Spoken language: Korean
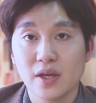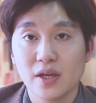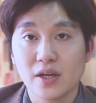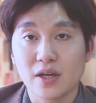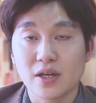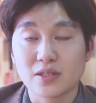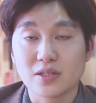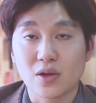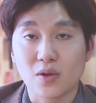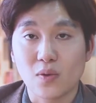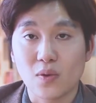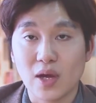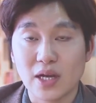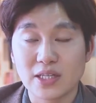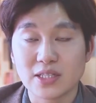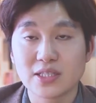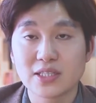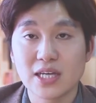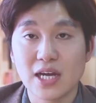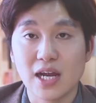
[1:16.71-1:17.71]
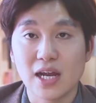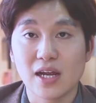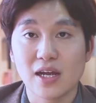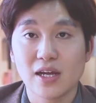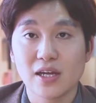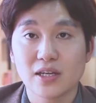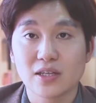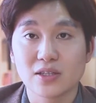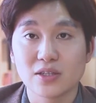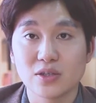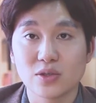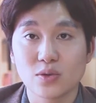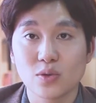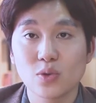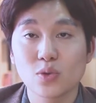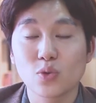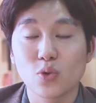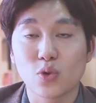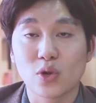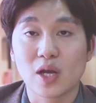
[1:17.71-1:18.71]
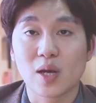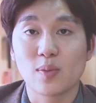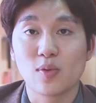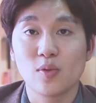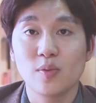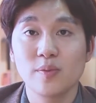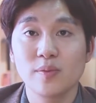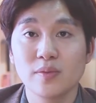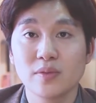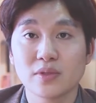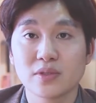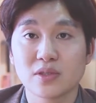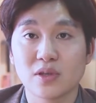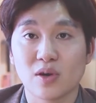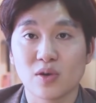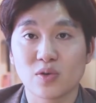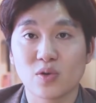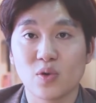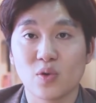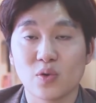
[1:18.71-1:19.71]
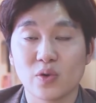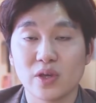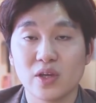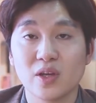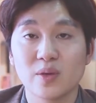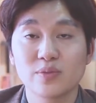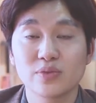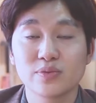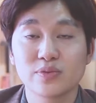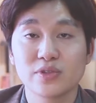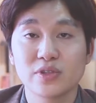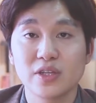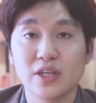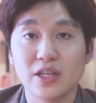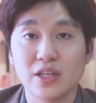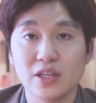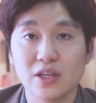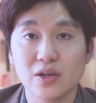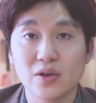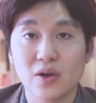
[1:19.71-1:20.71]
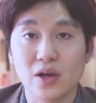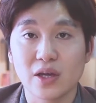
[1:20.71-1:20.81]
그래서 관찰 그리고 돌아봄, 적용 이런 부분들이 있는 것